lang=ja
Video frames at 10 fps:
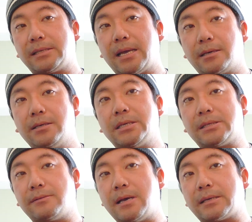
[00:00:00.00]
で、昨
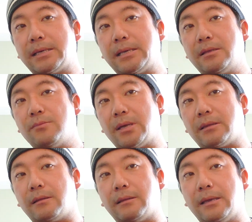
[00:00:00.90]
日は気仙
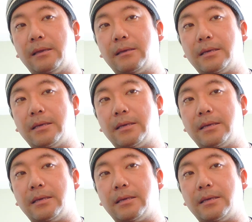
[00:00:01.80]
沼、ね、